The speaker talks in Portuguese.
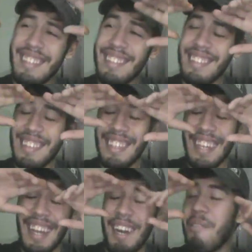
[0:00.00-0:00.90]

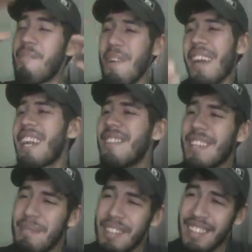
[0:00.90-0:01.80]
assassina, cara. O pior é que as
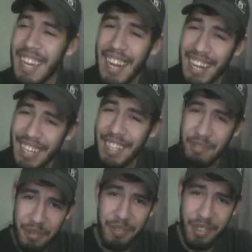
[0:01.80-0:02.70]
camisinhas
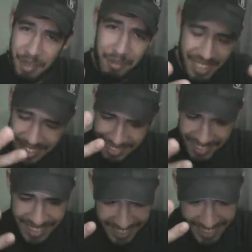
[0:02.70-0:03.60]
andam no filme.
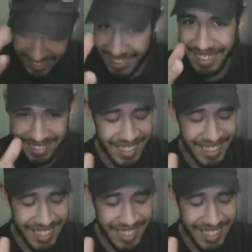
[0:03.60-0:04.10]
É